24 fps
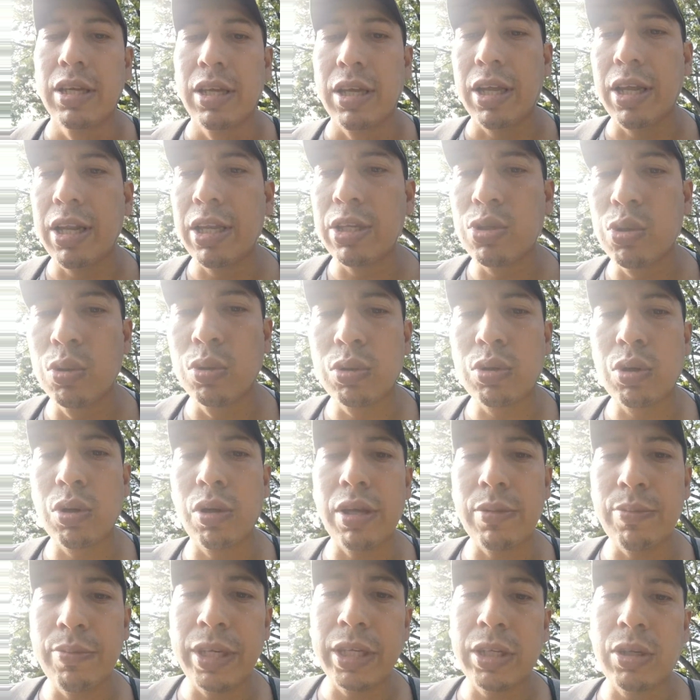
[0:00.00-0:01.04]

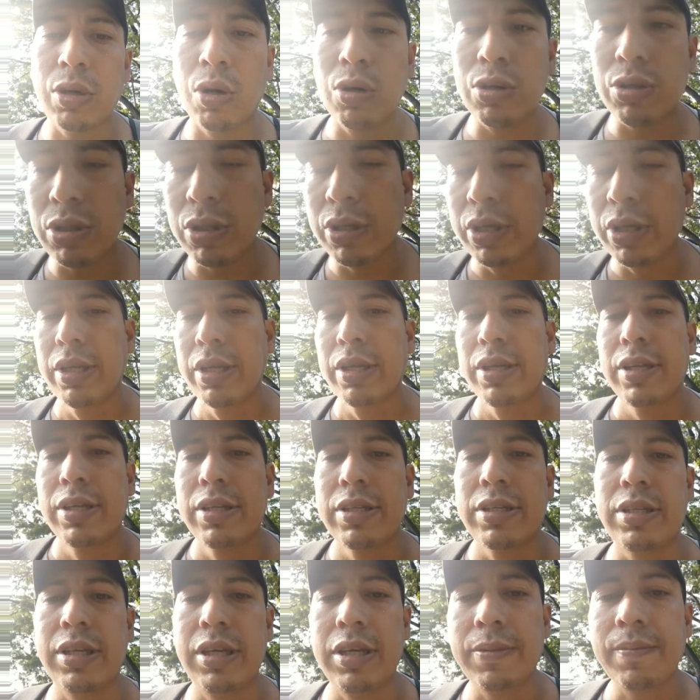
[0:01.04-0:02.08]
él mi coach,
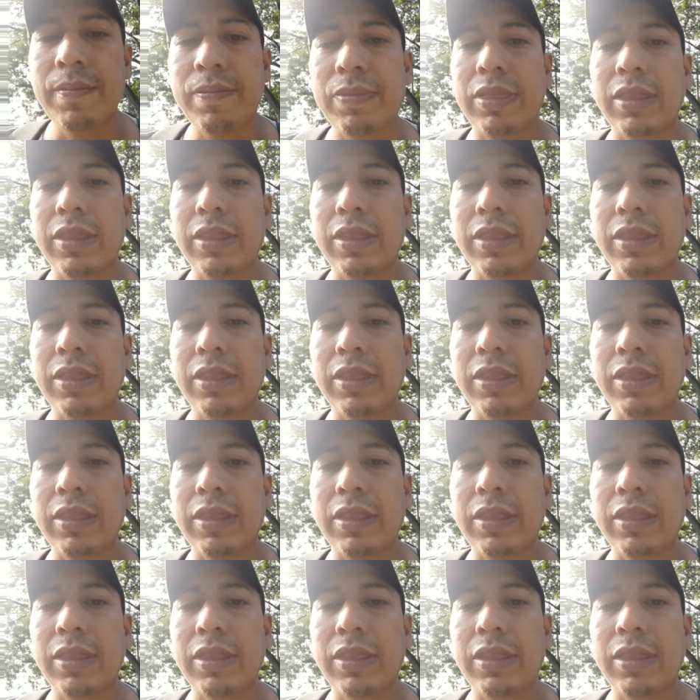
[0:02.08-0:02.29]
¿sí?